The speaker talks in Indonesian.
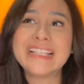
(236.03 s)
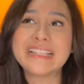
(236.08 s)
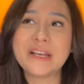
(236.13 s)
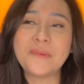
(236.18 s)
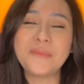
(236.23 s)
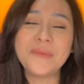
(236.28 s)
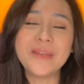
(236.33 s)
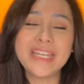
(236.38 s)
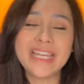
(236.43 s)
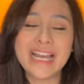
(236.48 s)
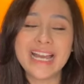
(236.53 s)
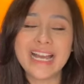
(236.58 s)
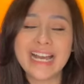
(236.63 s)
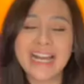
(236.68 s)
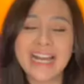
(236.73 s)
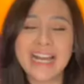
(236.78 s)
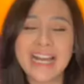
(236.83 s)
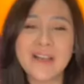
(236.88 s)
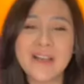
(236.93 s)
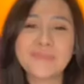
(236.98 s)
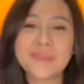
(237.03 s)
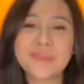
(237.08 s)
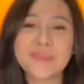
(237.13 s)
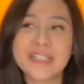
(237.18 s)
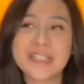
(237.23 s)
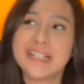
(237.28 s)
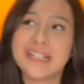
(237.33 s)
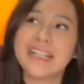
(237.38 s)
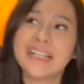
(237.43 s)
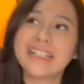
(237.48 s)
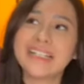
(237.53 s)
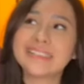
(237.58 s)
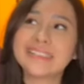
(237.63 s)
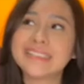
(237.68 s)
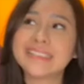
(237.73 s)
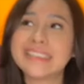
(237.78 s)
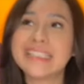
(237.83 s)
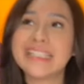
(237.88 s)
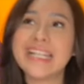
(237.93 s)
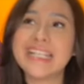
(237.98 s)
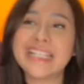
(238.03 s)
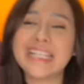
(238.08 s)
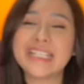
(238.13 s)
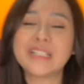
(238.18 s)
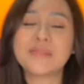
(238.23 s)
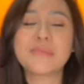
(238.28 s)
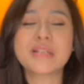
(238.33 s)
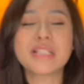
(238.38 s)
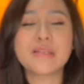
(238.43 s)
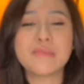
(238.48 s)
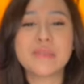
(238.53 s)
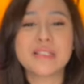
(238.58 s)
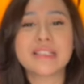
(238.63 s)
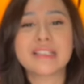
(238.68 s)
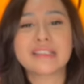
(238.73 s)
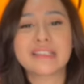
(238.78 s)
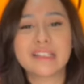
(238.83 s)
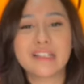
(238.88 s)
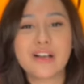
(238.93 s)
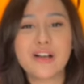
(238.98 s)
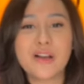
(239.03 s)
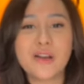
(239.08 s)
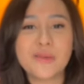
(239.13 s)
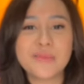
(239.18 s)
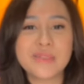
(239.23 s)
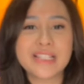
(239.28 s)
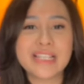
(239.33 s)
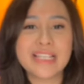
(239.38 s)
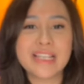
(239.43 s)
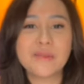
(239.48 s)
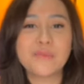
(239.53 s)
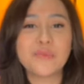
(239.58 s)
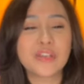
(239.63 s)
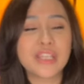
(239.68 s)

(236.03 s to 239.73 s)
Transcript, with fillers: Tapi ya uh, setidaknya kita masih bisa senang kalau misalnya